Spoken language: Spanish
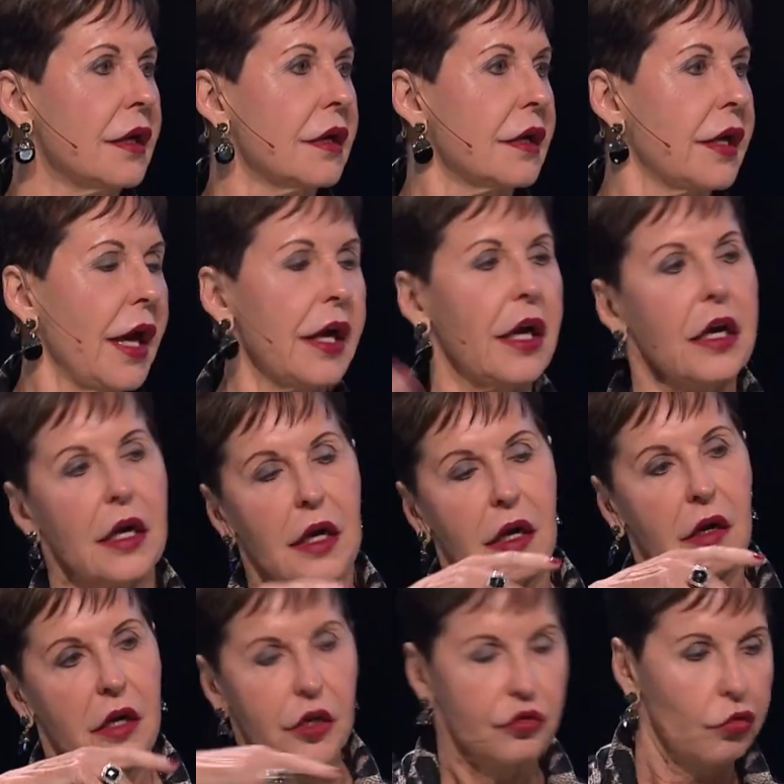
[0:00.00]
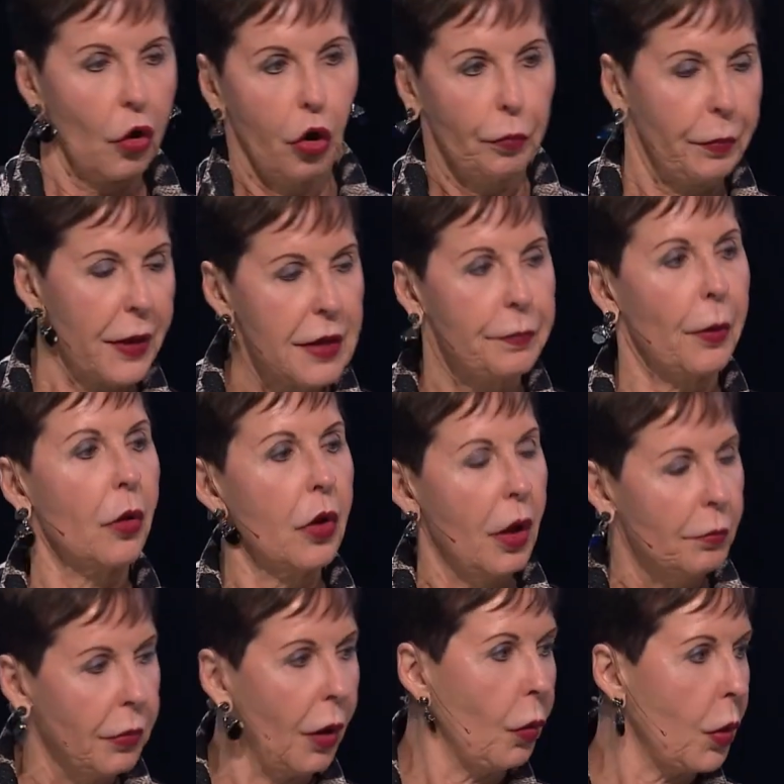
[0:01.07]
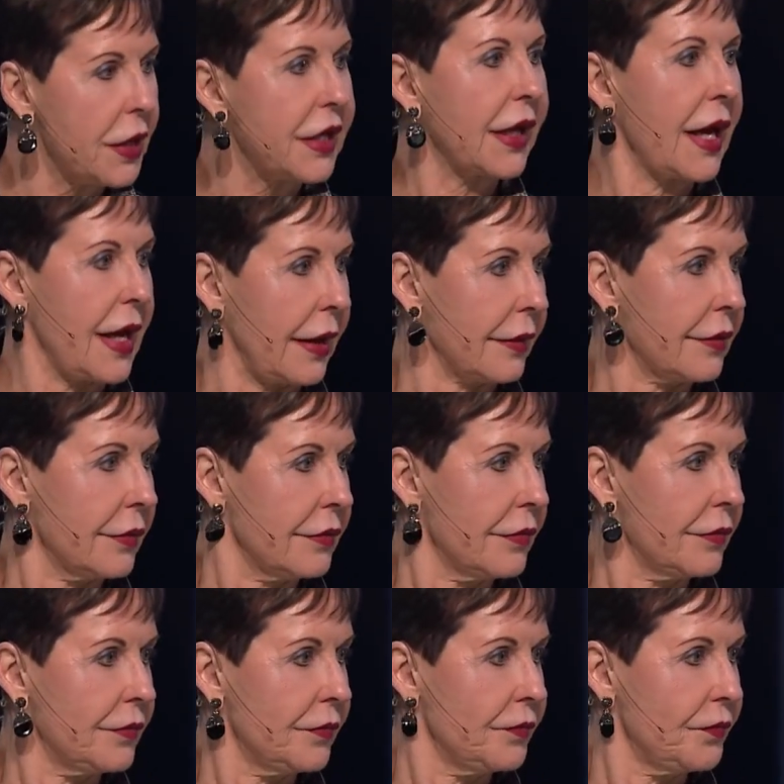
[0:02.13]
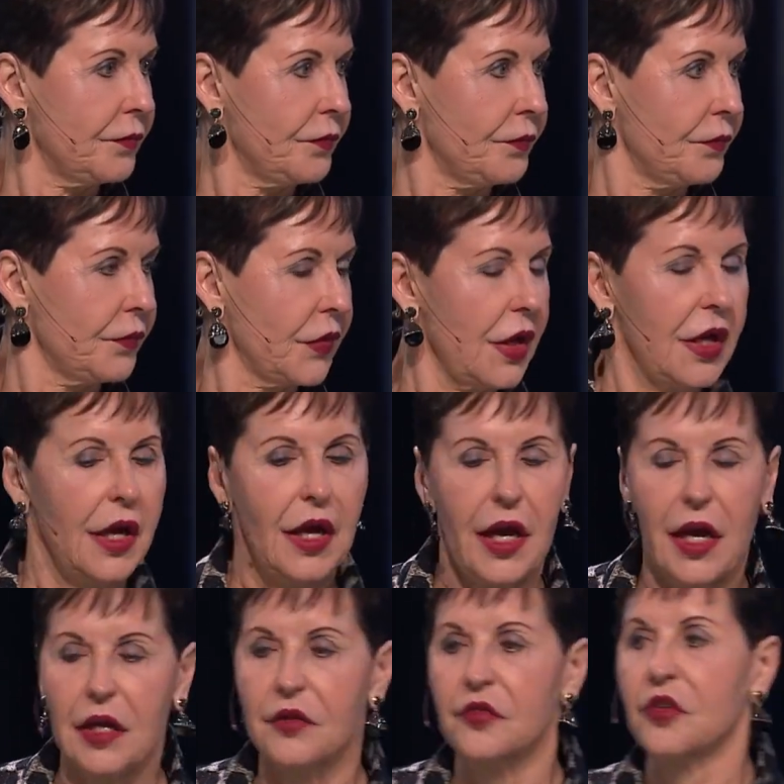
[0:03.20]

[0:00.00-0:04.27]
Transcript: puede controlar personas, pero nosotros no. Así